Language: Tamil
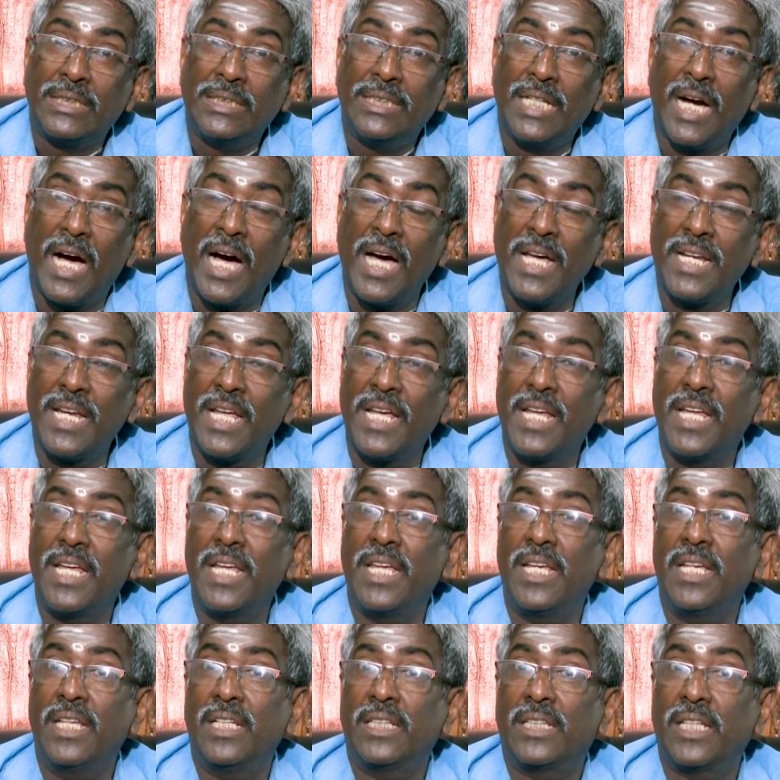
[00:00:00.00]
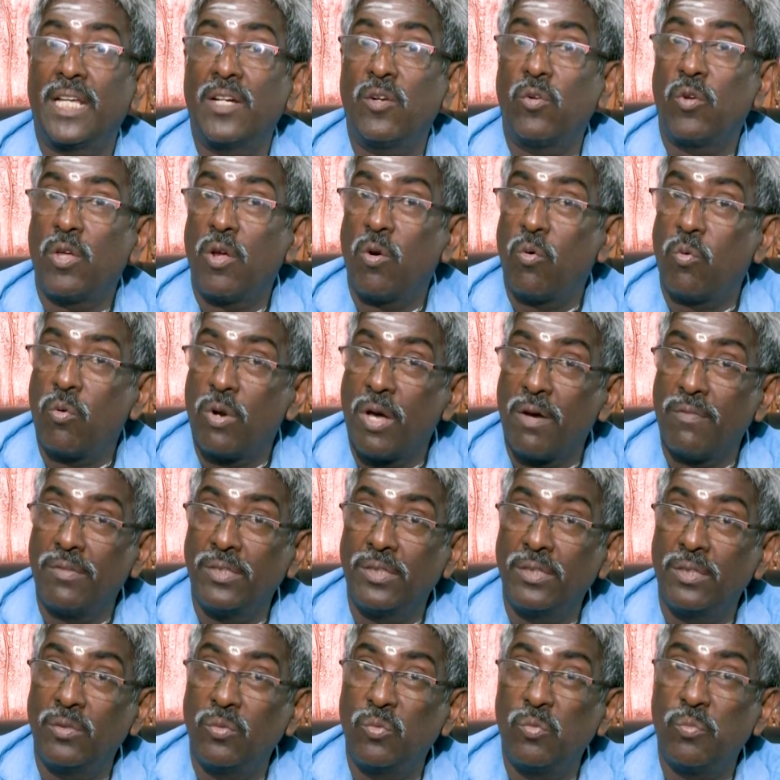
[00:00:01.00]
யானை தன்னுடைய உணவு
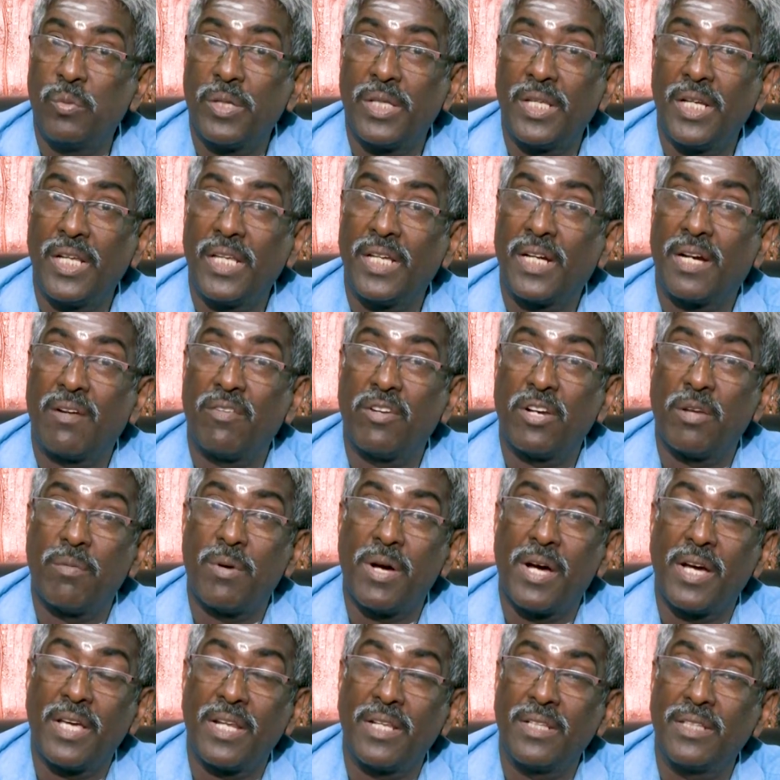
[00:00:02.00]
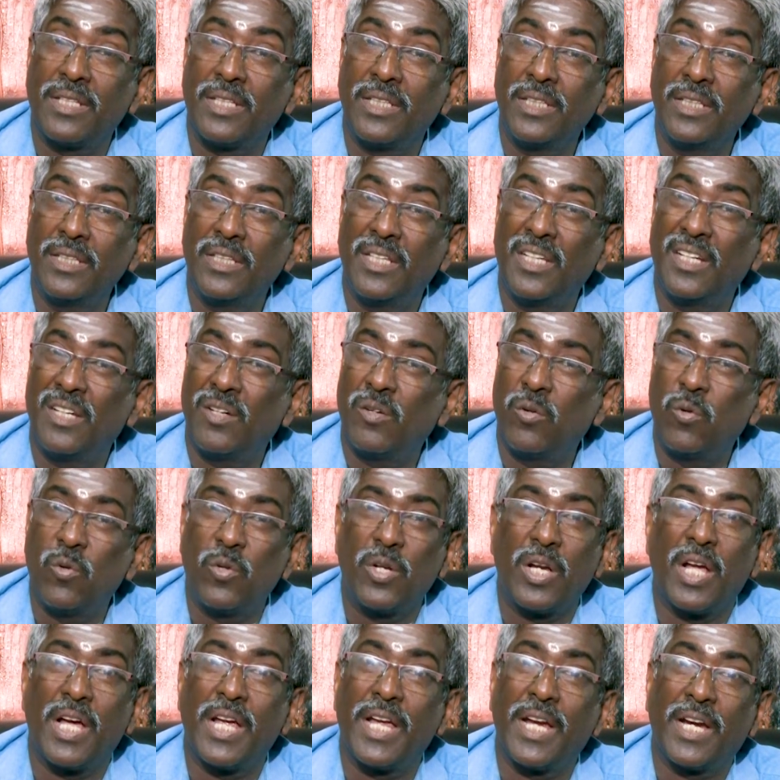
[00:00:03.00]
உண்பதிலே கவனமாக இருந்தது இந்த
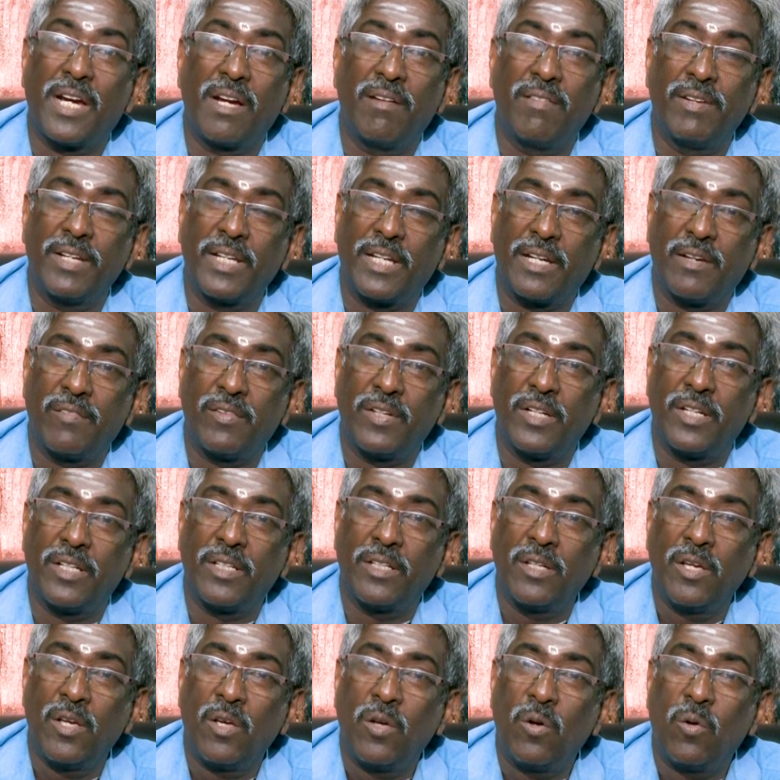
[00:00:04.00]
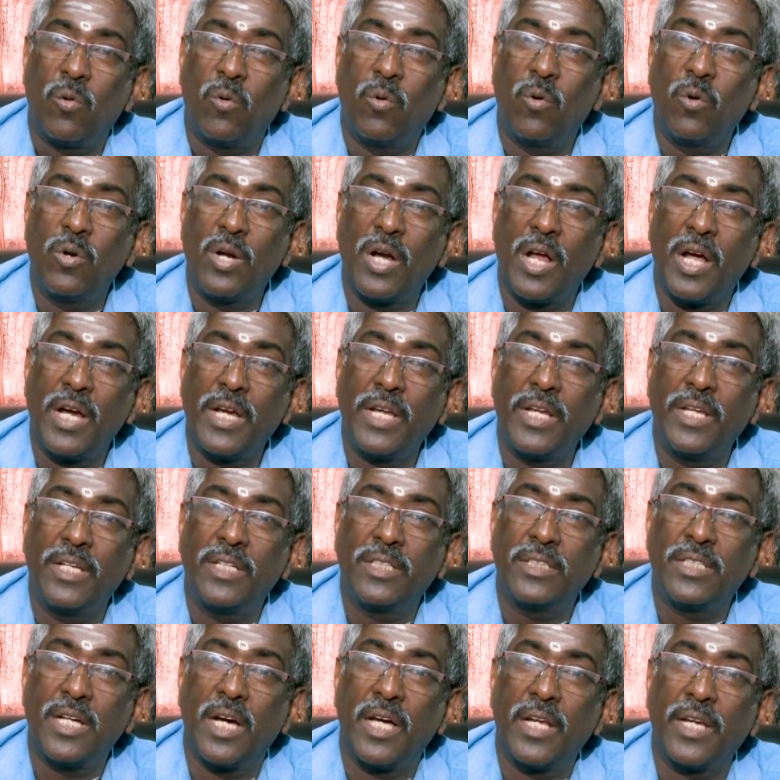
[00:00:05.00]
ஓநாயை கவனிக்கவில்லை ஓநாய்
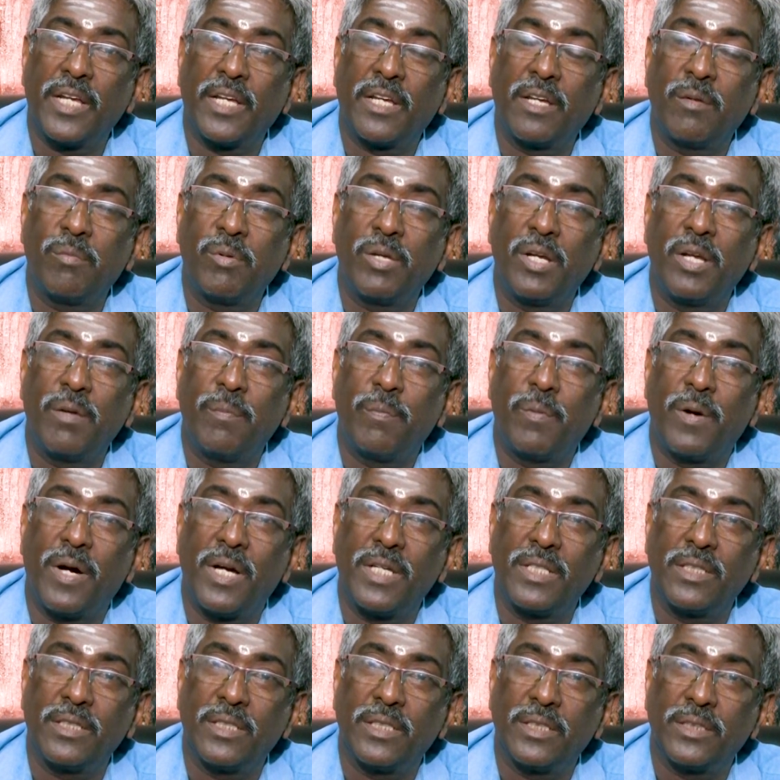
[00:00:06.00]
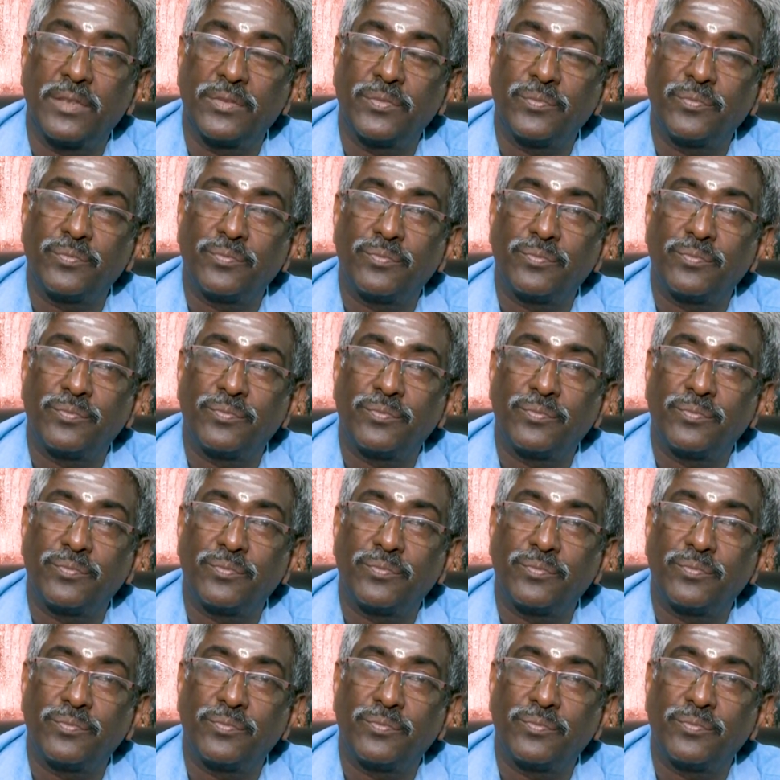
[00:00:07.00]
யானைக்கு மேலே பாய்ந்தது